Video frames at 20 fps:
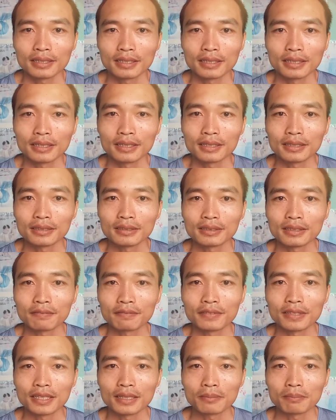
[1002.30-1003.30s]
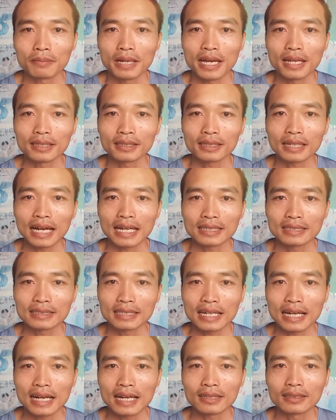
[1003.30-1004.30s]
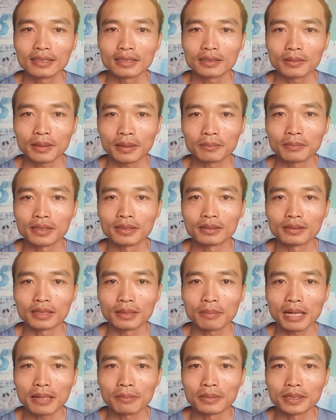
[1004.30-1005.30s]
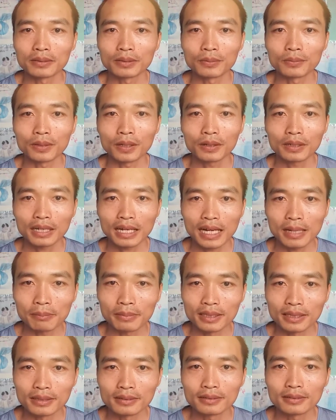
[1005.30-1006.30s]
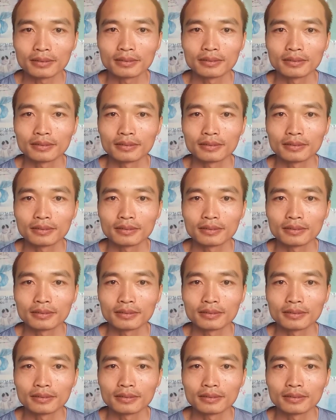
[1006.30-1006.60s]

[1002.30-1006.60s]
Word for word: Khi nhân viên bê thức ăn ra đưa cho bạn mình thì bạn mình cũng nói cảm ơn.